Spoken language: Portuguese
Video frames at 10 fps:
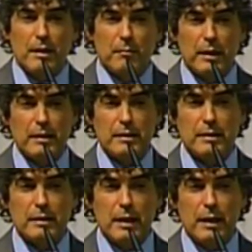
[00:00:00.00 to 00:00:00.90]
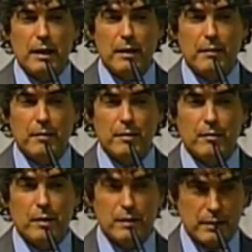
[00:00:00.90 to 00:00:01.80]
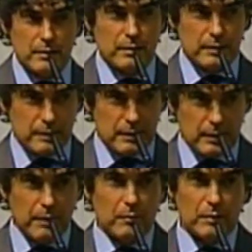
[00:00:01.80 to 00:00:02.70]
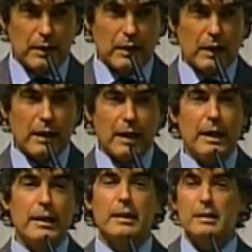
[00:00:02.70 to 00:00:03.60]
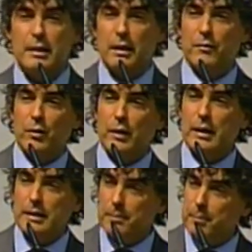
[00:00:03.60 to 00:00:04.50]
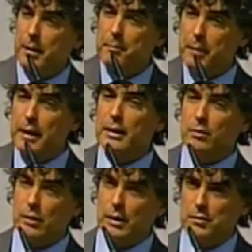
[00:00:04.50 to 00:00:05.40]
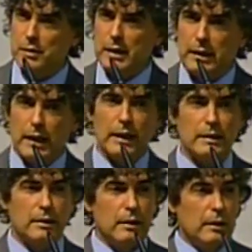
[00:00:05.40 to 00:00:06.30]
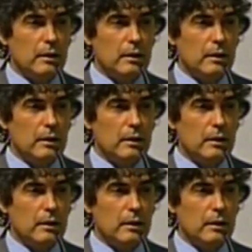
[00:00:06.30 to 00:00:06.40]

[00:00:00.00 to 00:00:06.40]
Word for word: mas é, nós temos aqui a clareza de que a violência permeia toda a sociedade